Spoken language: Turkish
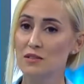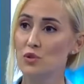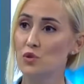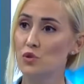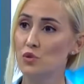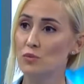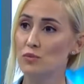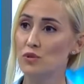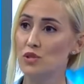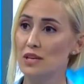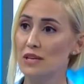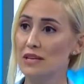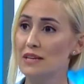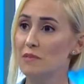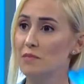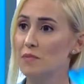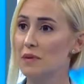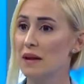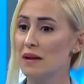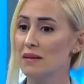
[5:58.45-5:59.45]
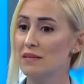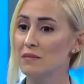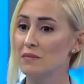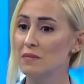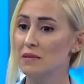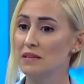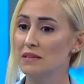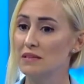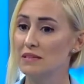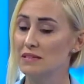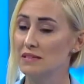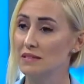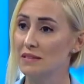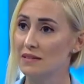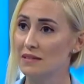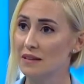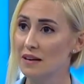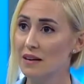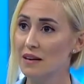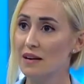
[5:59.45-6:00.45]
tüm şehir
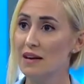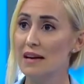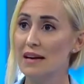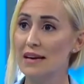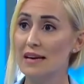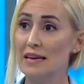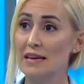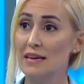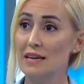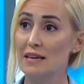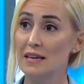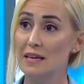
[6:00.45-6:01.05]
planlamalarında e,